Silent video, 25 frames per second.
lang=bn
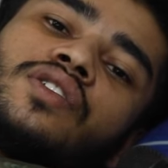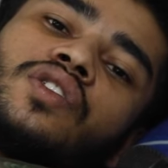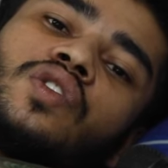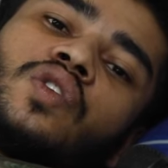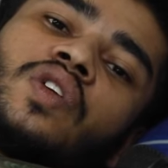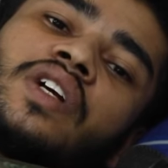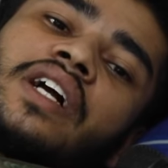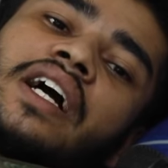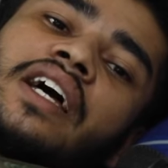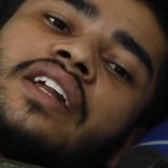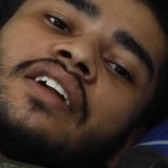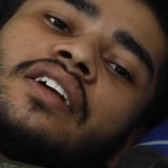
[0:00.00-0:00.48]

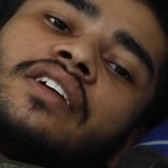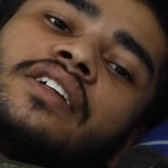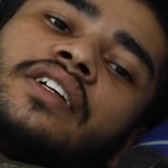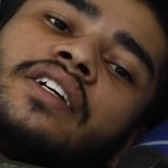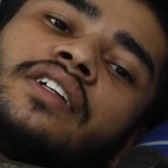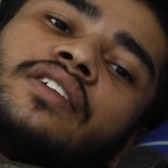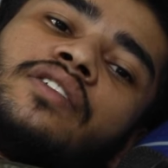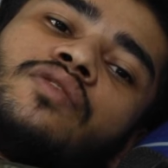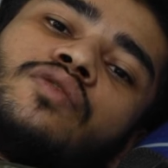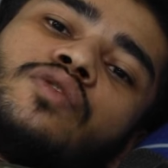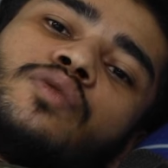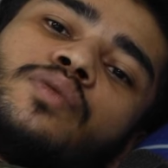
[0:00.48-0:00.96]
তখন
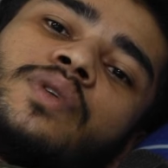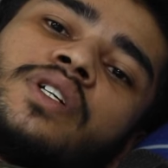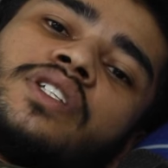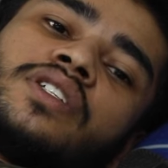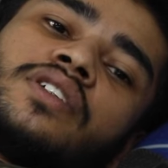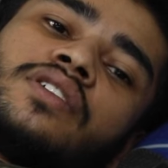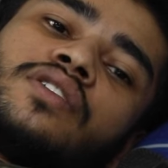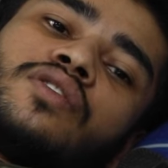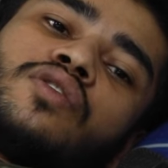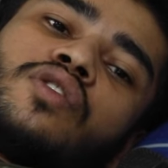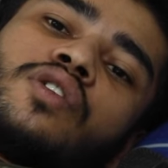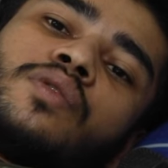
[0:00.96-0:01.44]
কানাডিয়ান
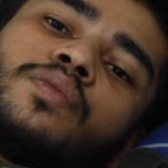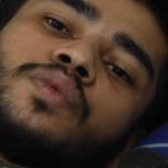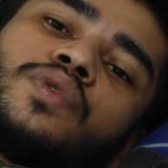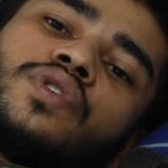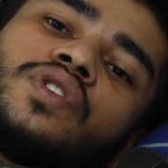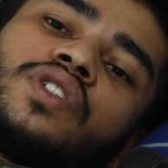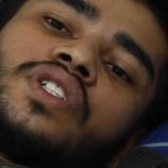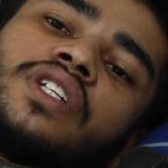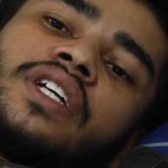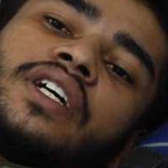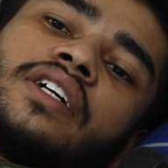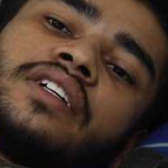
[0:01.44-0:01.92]
ইউনিভার্সিটির
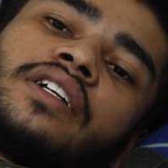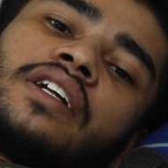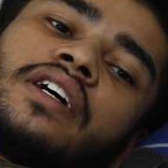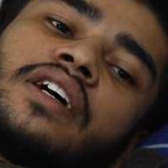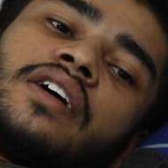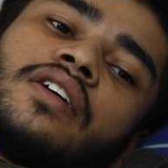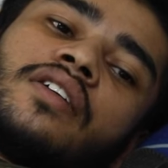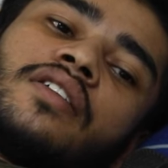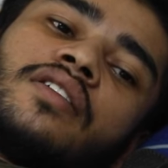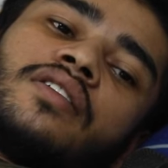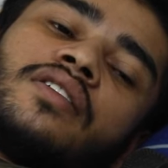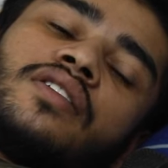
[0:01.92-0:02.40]
অপোজিটে একটা
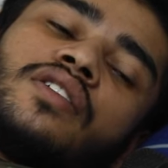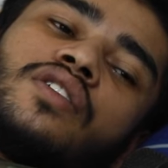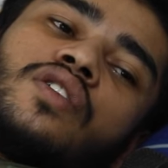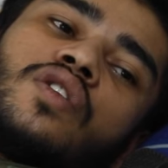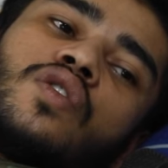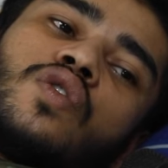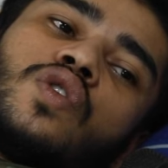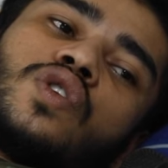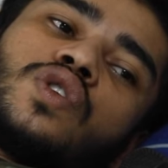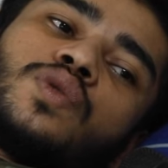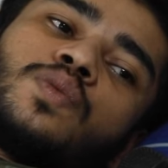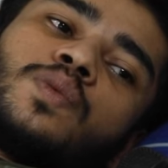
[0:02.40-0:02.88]

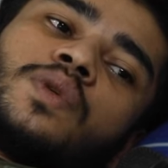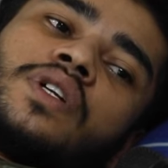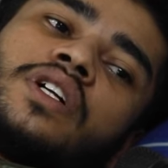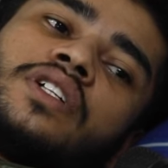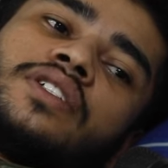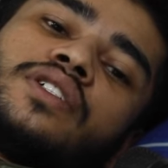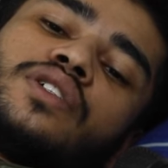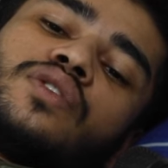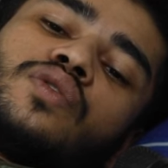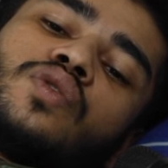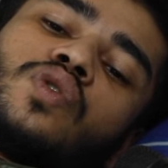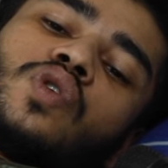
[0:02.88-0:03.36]

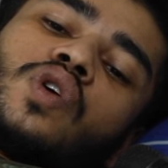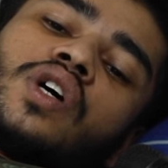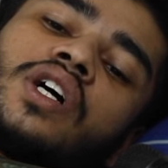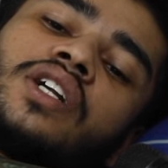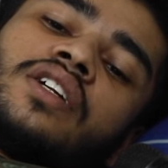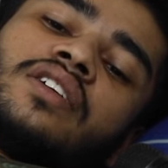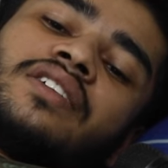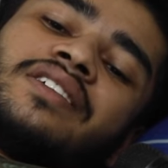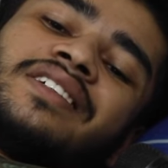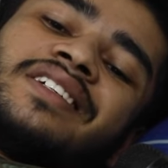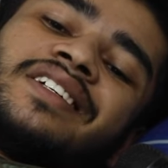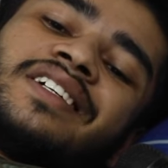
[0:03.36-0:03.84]
হসপিটাল ছিল
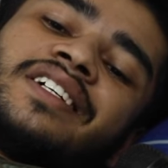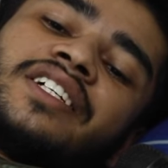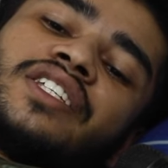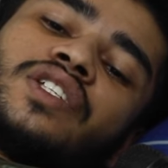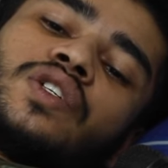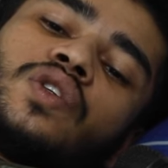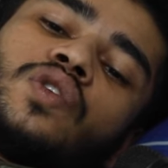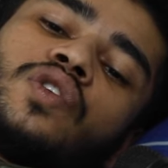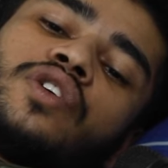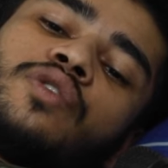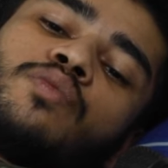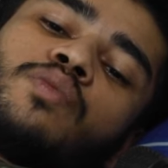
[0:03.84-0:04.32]
ওখানে নিয়ে
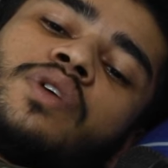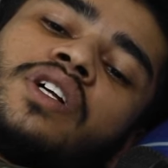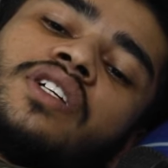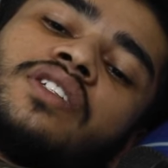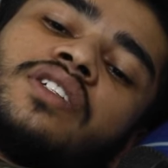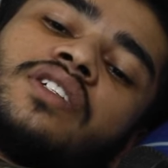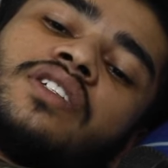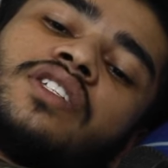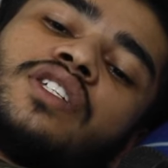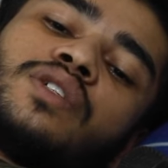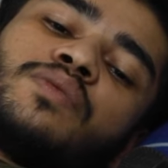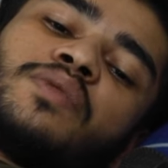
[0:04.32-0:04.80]
গেছিলো
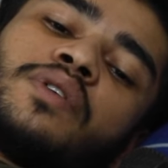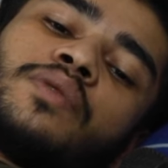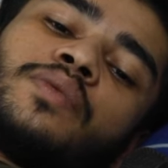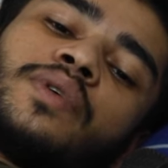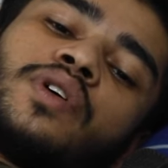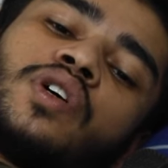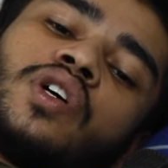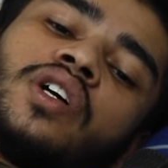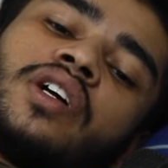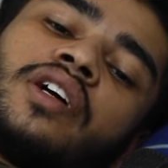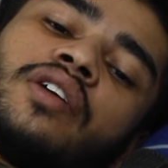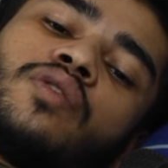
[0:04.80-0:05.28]

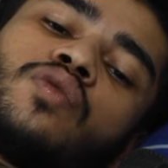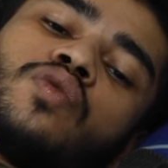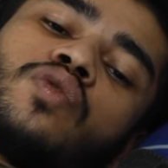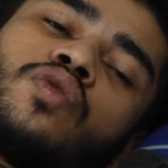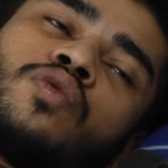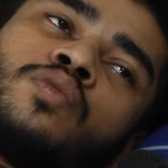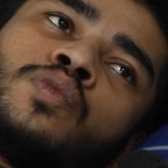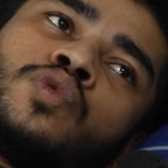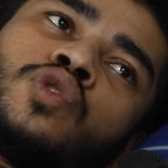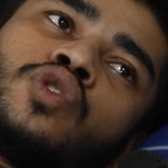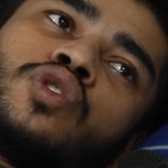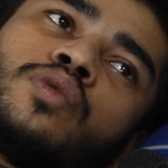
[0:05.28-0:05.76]
ইমার্জেন্সিভাবে
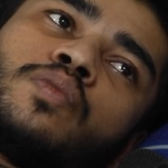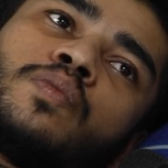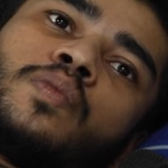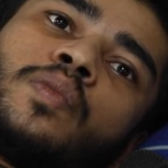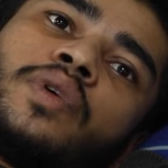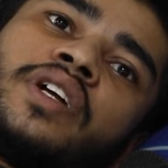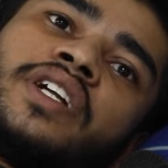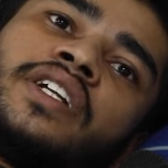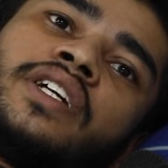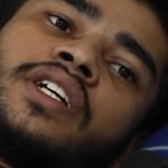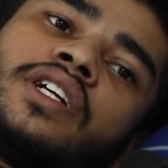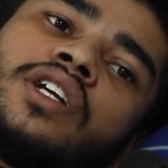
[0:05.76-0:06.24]
কোনো মতো
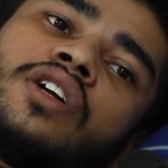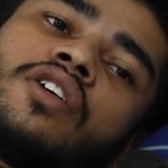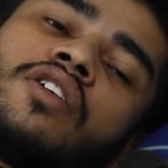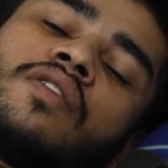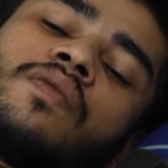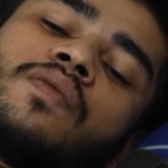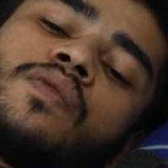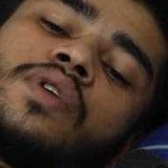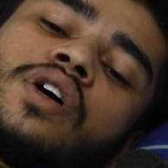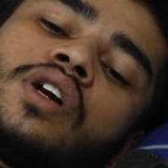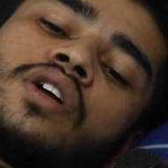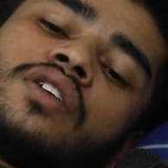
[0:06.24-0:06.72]
ব্লিডিংটা
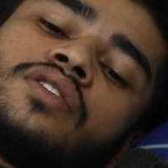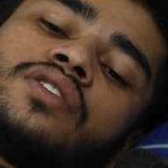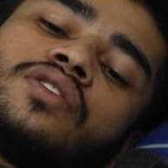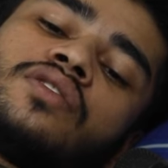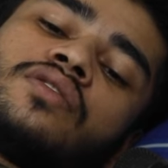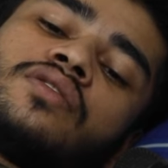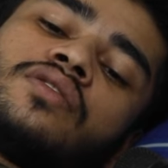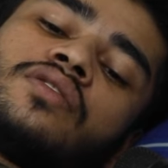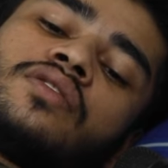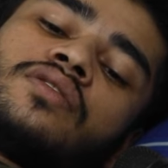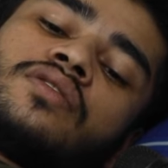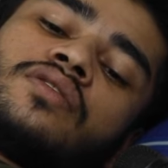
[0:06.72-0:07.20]
অফ করার
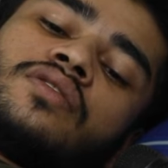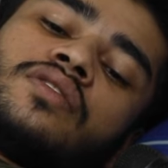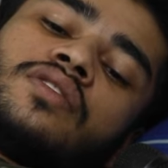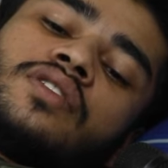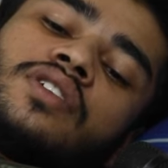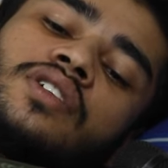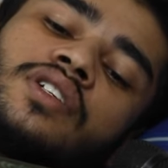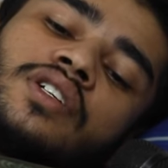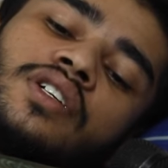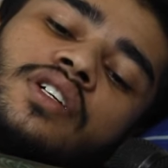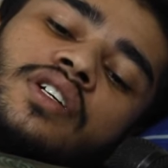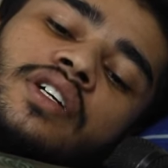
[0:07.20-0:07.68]
জন্য
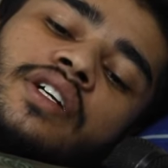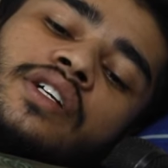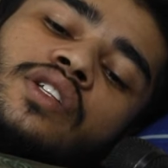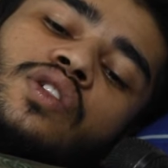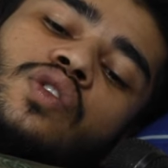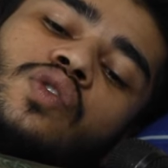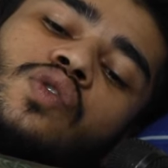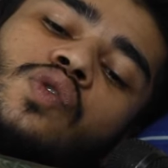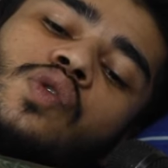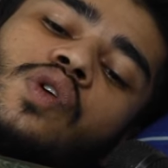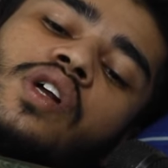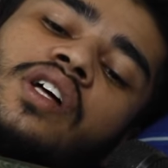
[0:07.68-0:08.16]

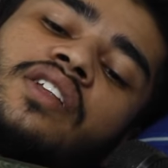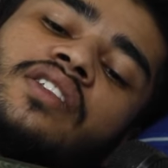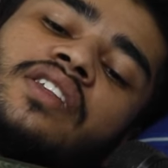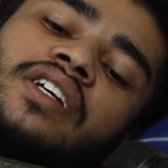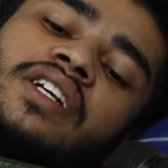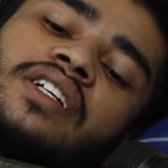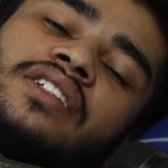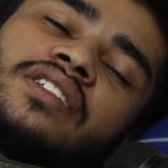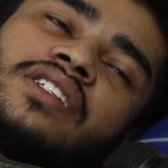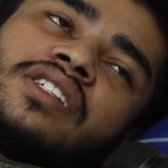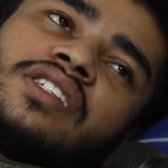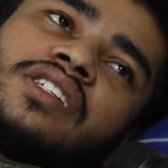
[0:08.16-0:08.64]
কিন্তু ওরা
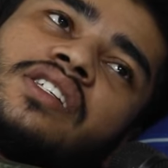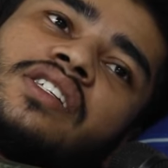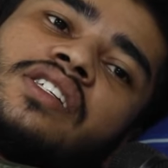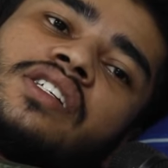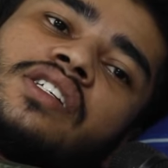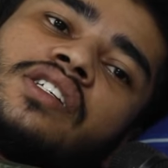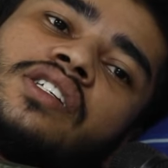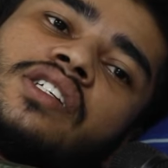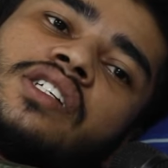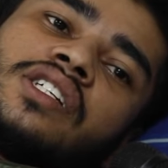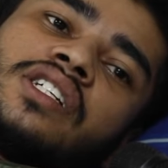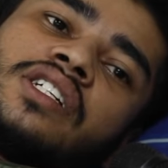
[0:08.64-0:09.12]
দেখতেছে
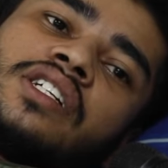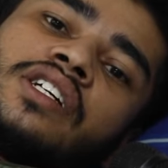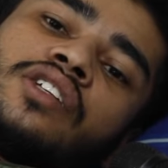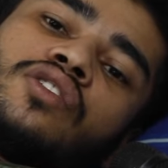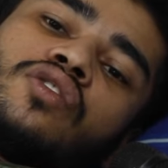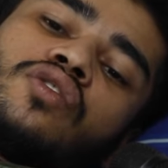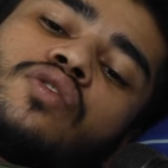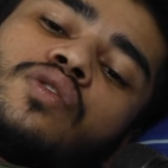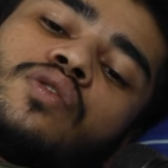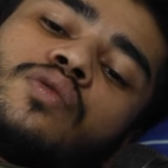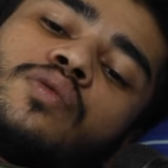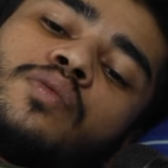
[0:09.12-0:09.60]
সিচুয়েশানে
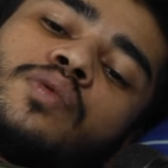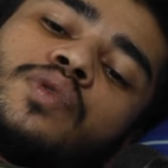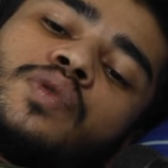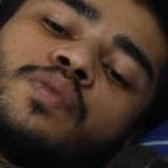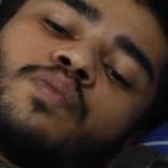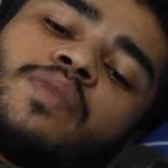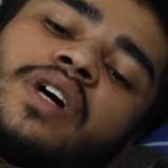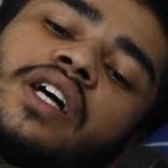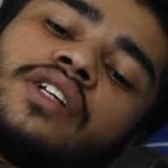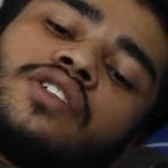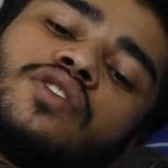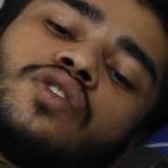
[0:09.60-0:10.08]
তো
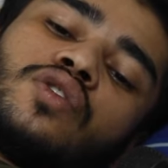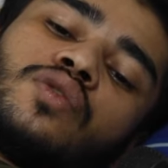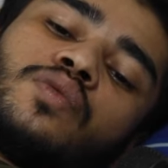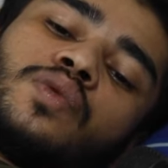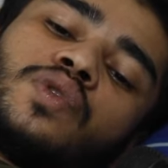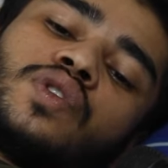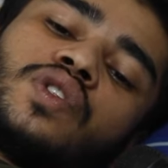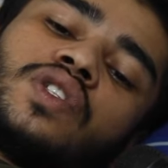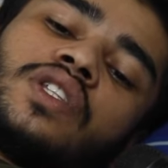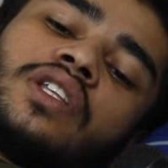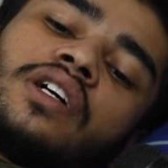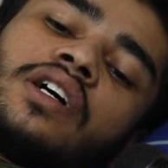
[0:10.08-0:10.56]
বাজে
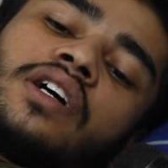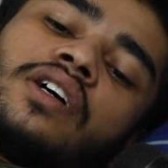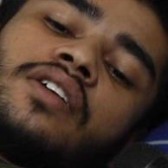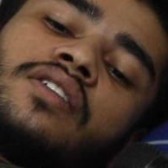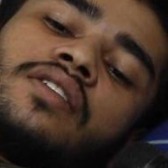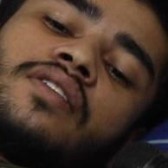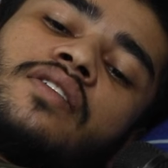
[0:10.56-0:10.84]
অবস্থা